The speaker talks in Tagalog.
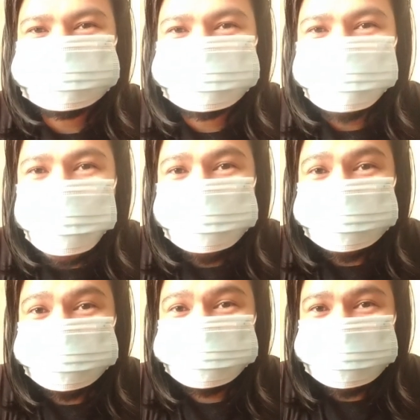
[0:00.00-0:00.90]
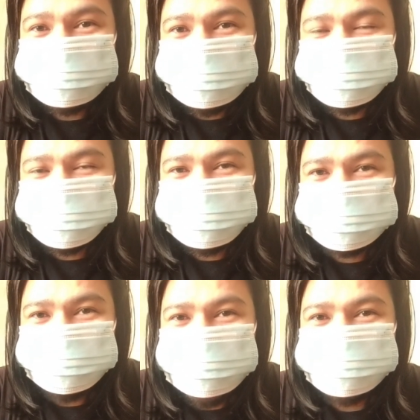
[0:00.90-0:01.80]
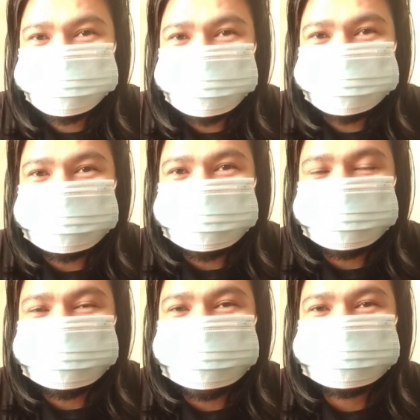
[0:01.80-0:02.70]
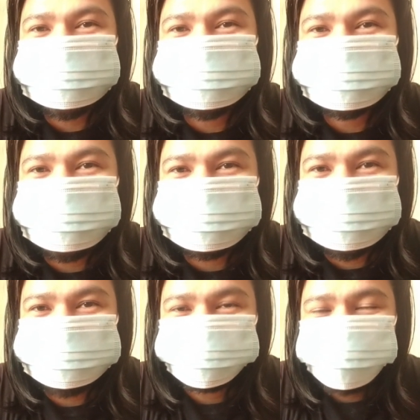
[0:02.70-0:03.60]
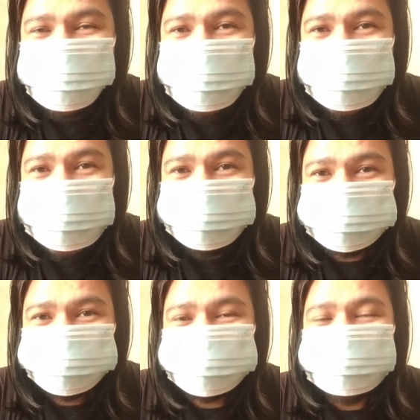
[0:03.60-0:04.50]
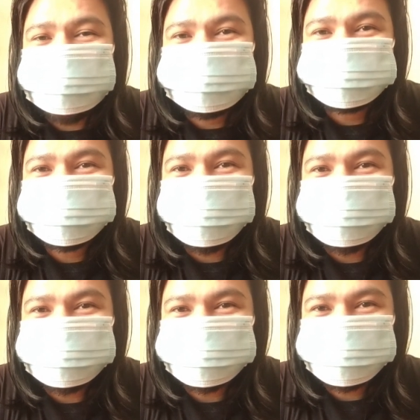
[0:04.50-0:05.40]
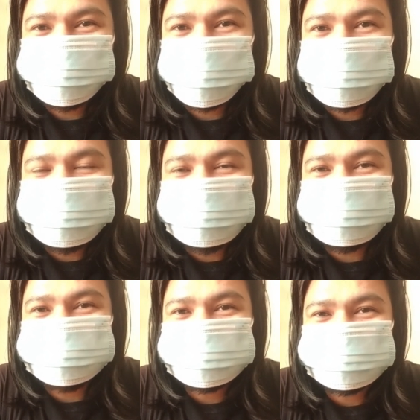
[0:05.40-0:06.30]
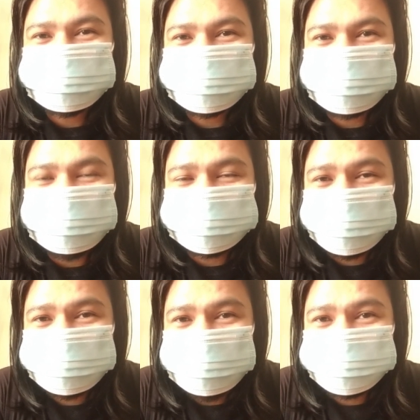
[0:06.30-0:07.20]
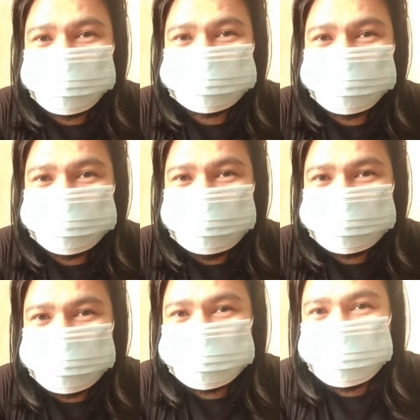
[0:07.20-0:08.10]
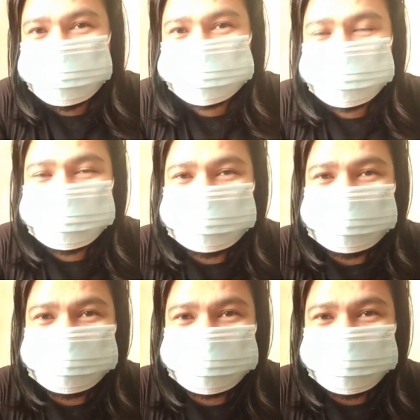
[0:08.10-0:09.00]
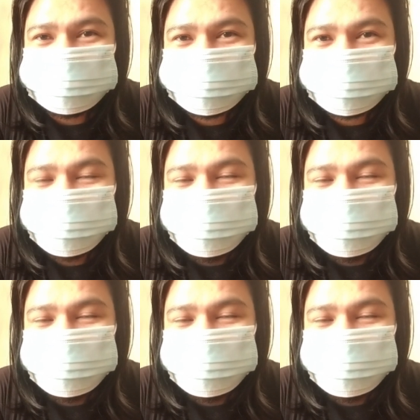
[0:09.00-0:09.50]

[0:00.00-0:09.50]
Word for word: sound. Uh, sana nasa maayos kayo na kalagayan lagi. Uh, huwag niyong kakalimutan yung sinasabi ko every time sa video natin na magdala kayo ng